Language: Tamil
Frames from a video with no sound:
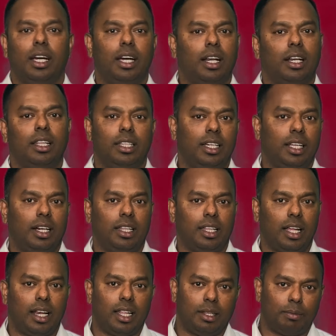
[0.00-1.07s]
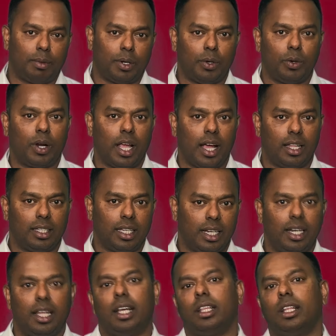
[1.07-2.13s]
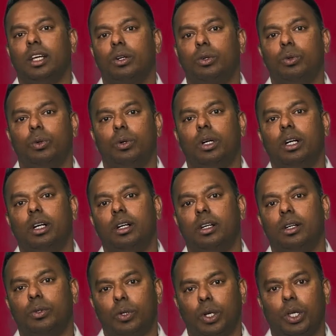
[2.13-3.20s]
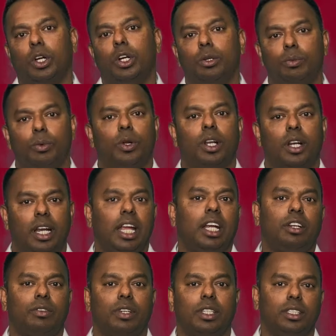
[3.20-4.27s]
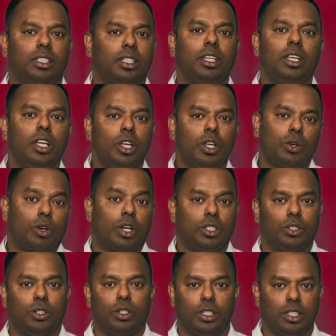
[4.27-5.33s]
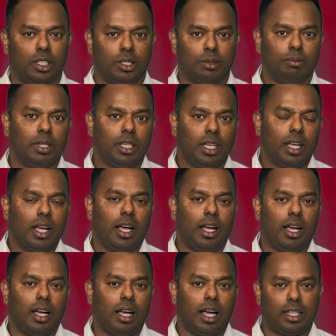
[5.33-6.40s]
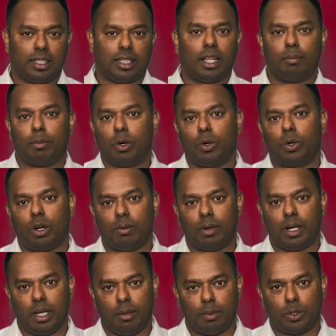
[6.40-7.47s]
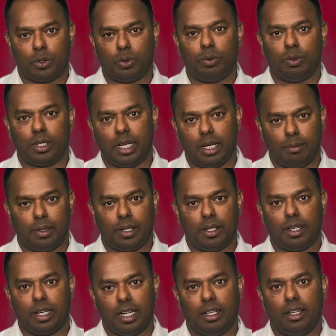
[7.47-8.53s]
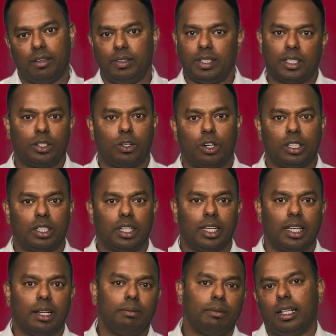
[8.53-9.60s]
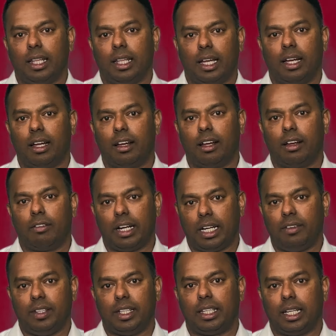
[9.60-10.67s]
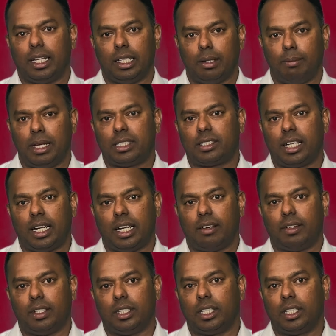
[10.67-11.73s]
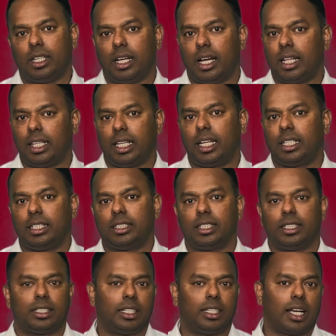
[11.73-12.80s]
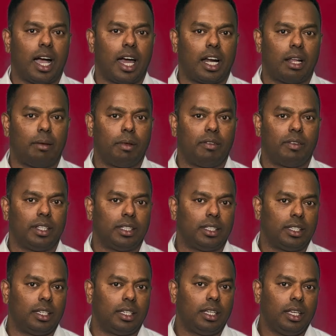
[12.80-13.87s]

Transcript: ஏறினது ஏறினதான் அதுக்கு பிறகு குறையாது என்ன அந்த கூ கூடிக்கொண்டு போகிற ரேட் வந்து குறைஞ்சு கொண்டிருக்கும் அதைத்தான் இப்போ கண்ட்ரோல் பண்ணி இப்போ டூ ரெண்டு ரெண்டு வீதத்தை கொண்டு வந்திருக்கிறோம் இந்த வட்டி வீதத்தை இந்த பேஸ் ரேட்டை வந்து அதிகரித்ததுக்கு காரணமே வந்து